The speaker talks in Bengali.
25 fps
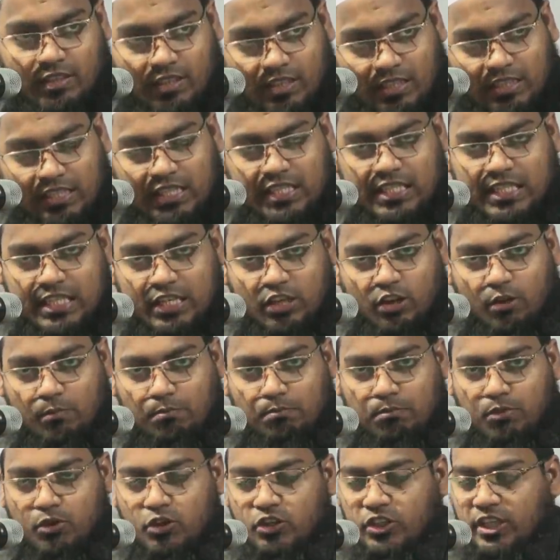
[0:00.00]
এদেশে
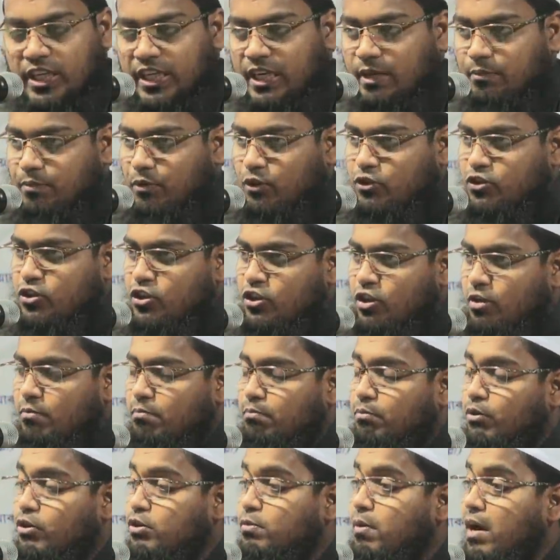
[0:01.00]
নব্বই থেকে
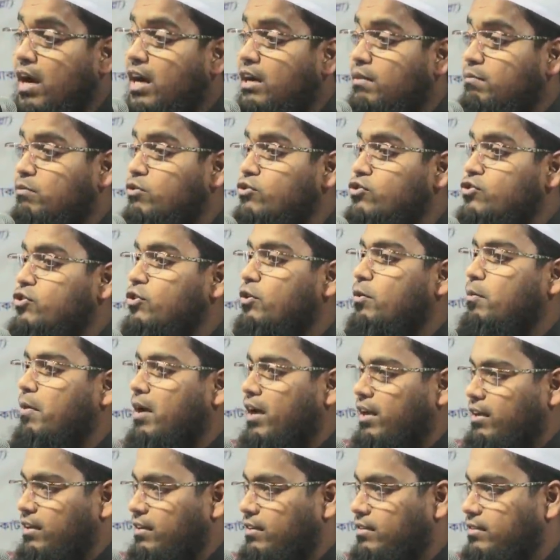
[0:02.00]
পঁচানব্বই ভাগ মুসলমান